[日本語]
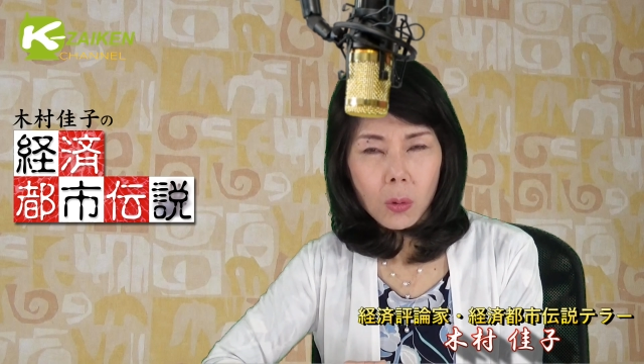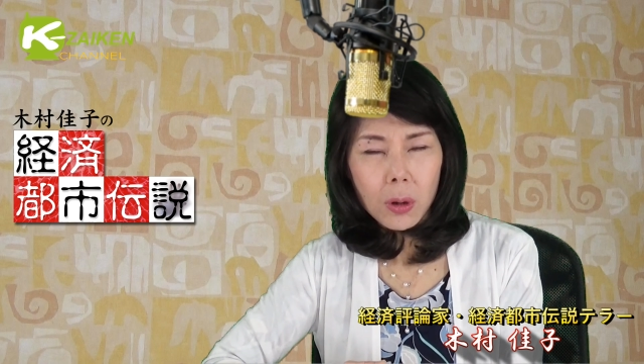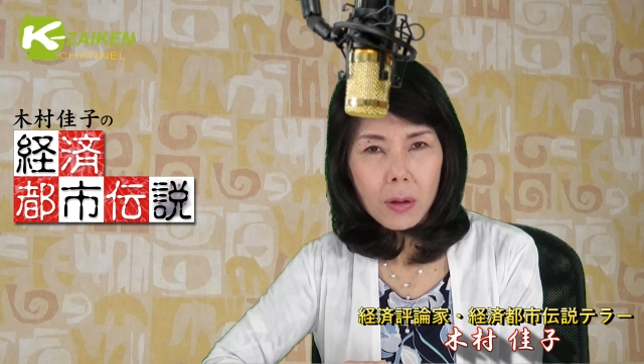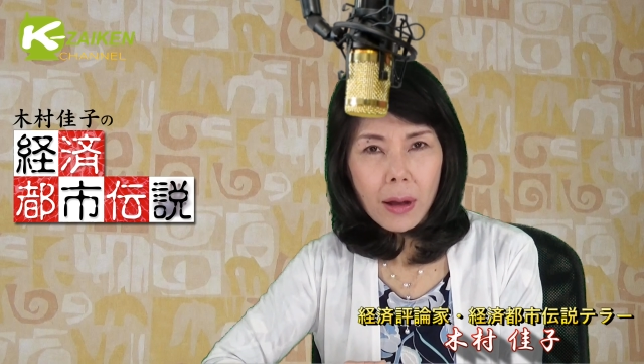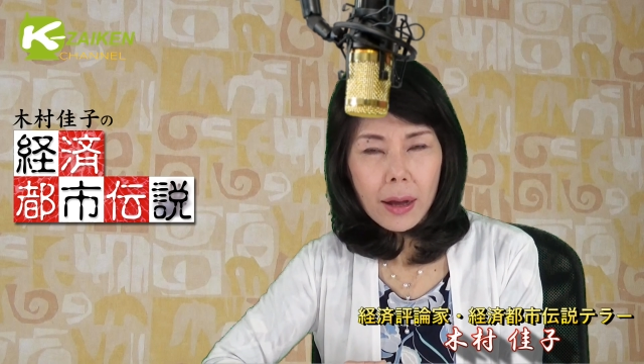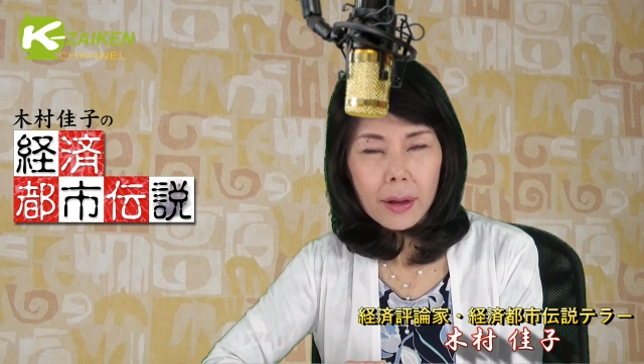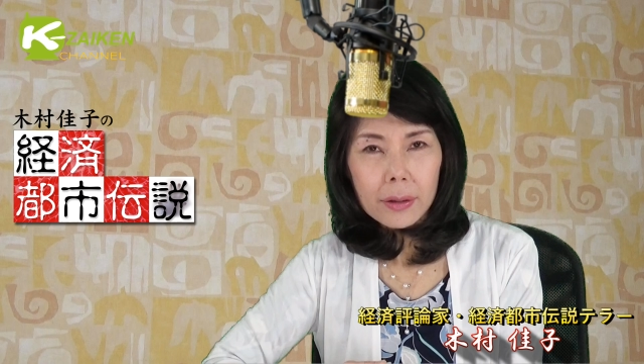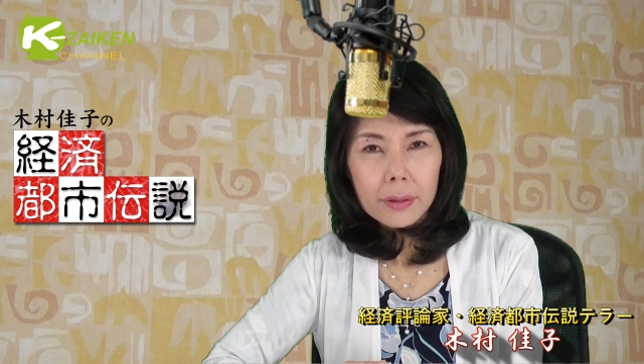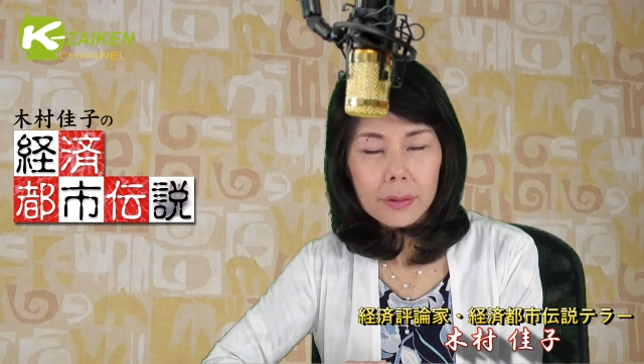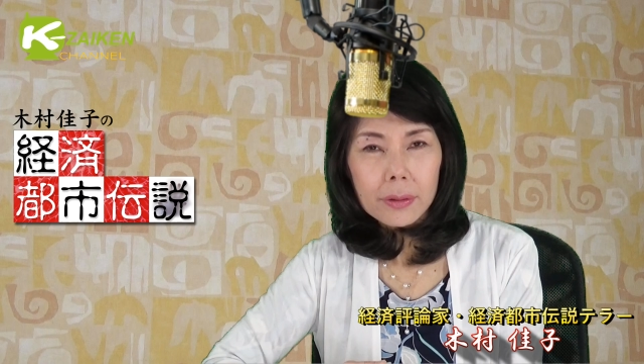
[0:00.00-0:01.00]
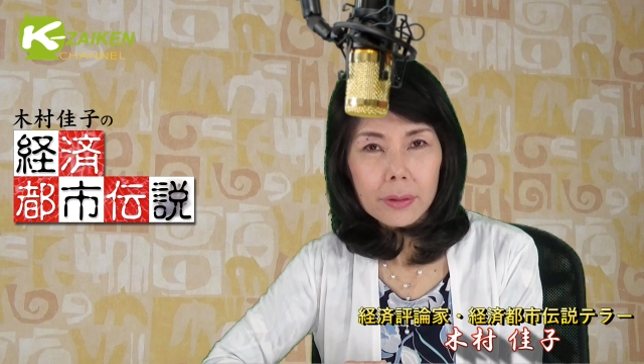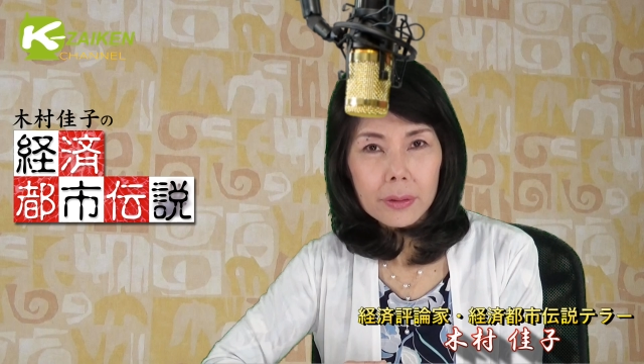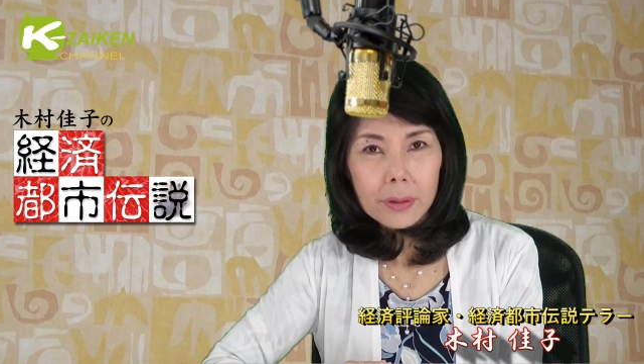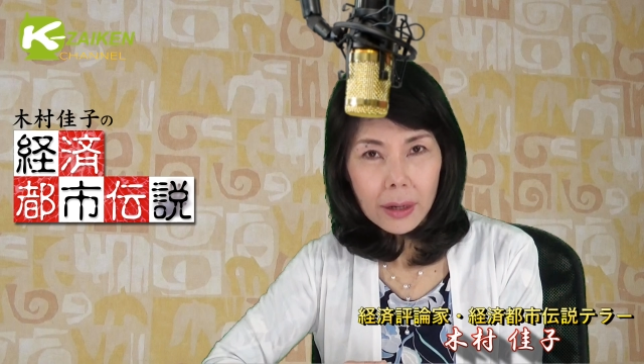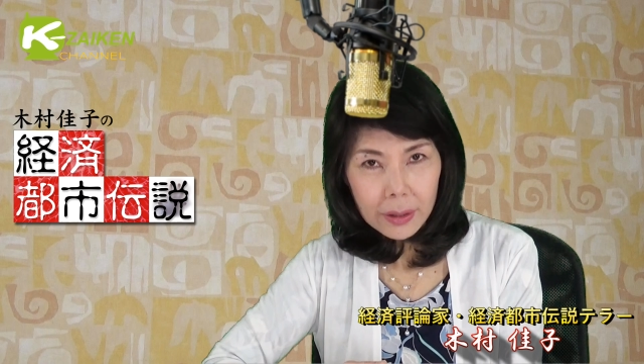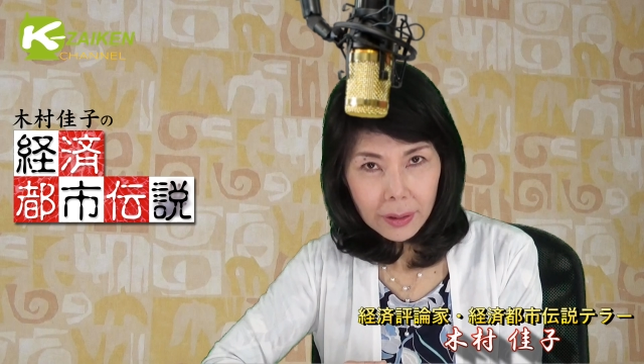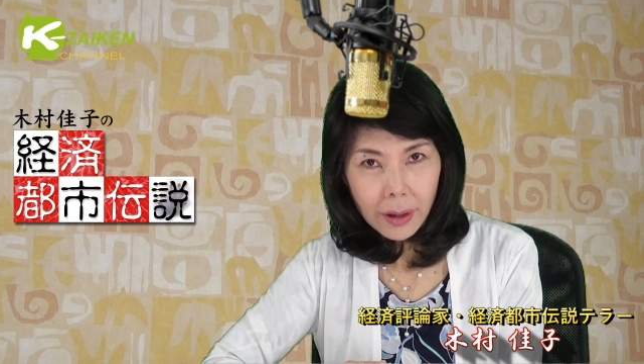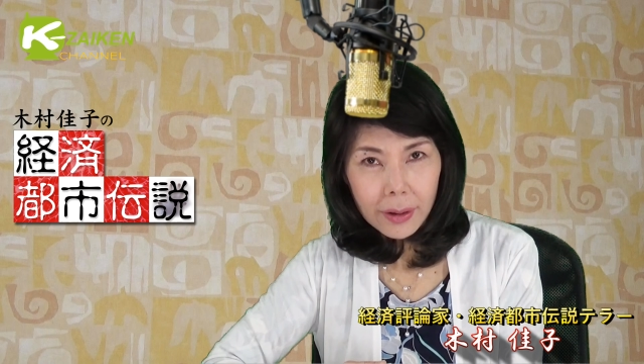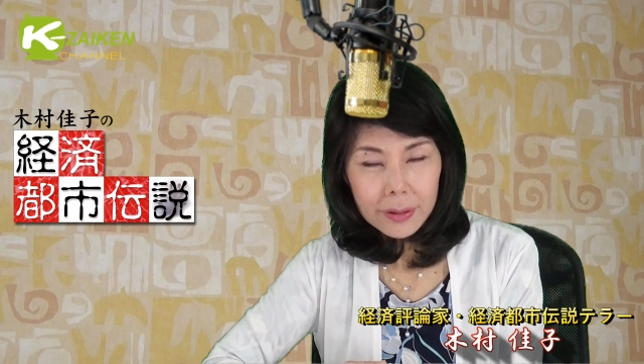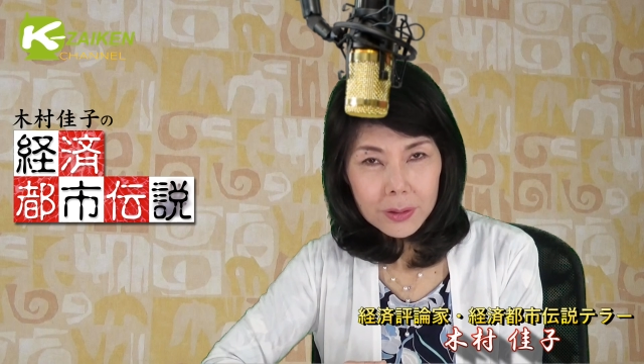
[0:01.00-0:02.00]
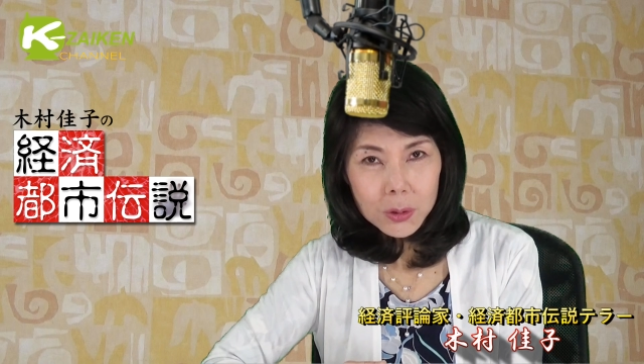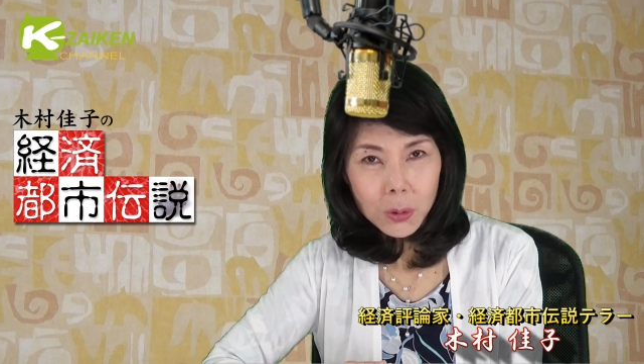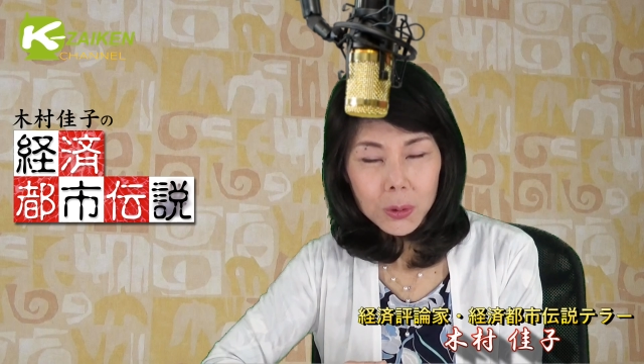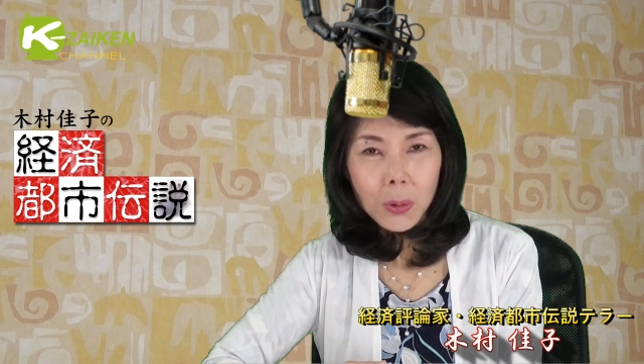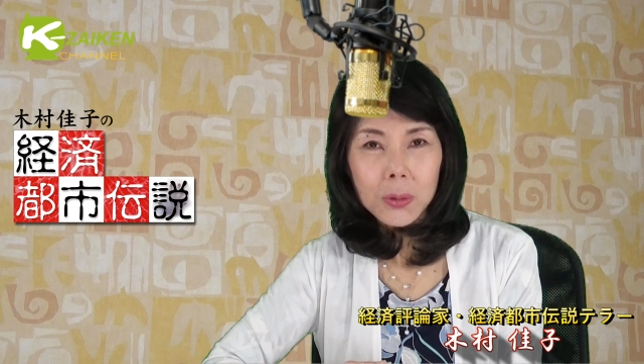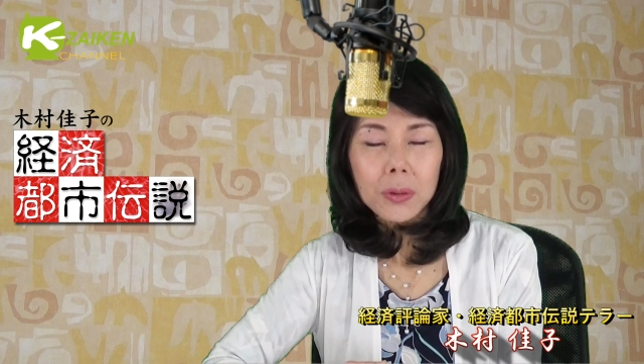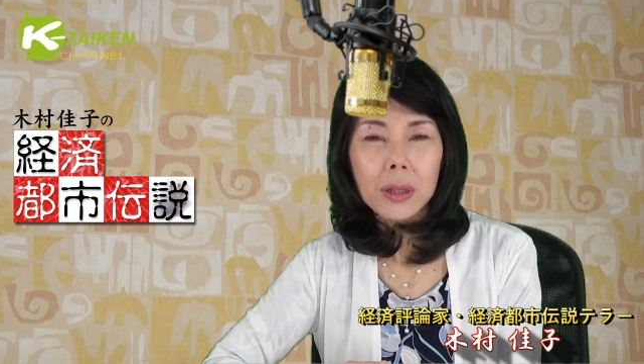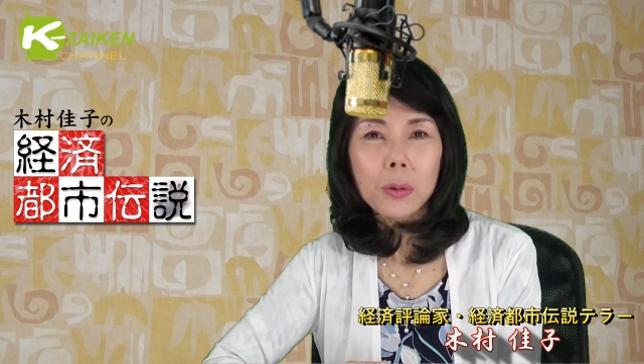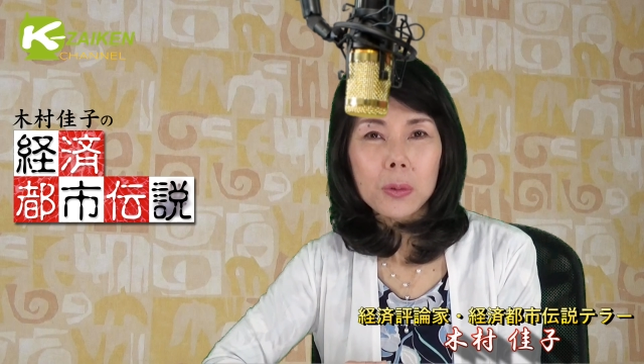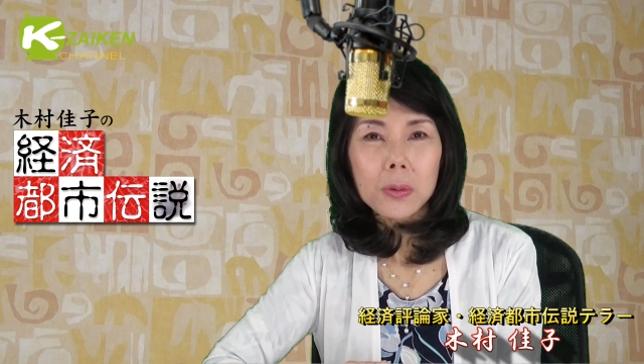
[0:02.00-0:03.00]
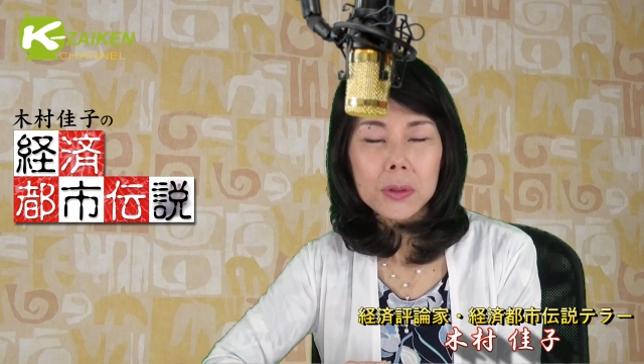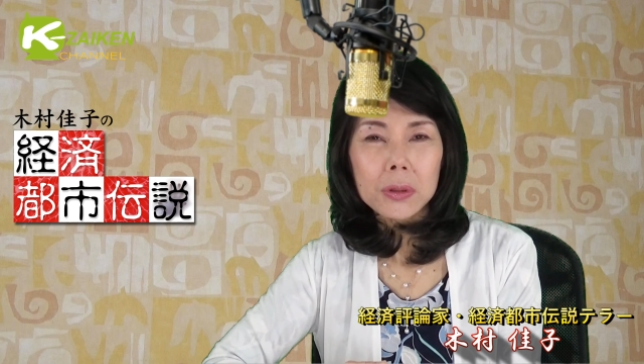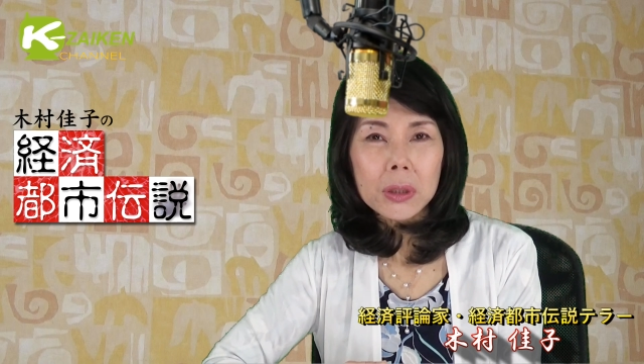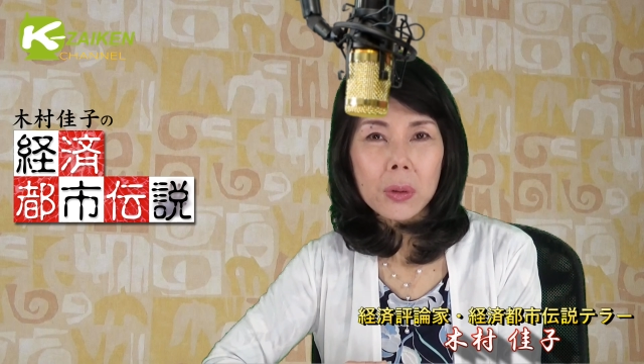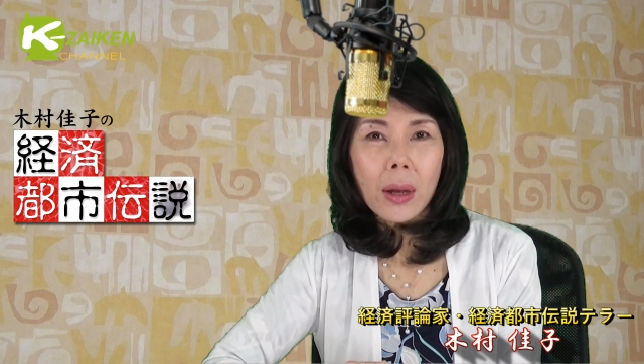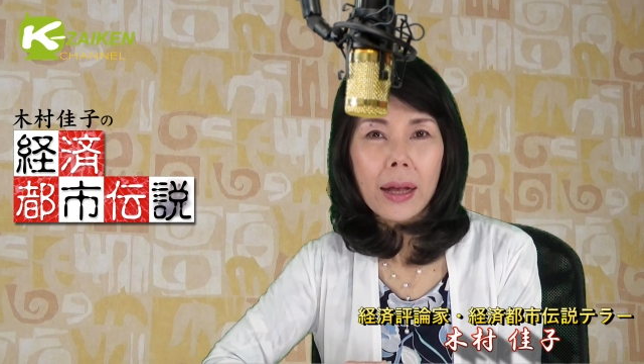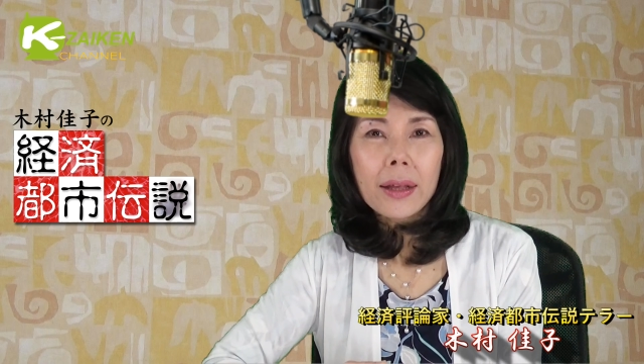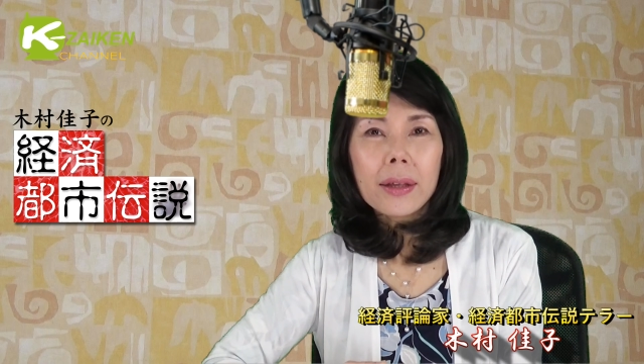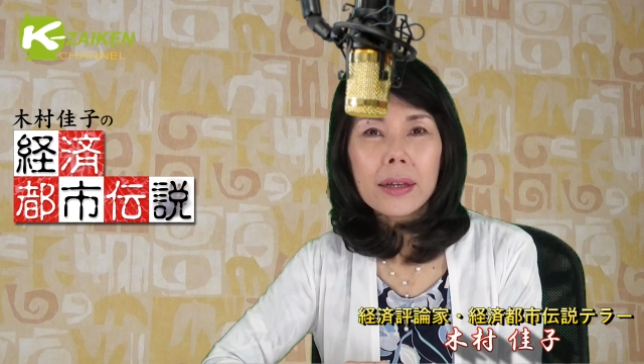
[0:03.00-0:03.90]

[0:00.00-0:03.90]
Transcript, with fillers: これは誰かそういうことで得をする人が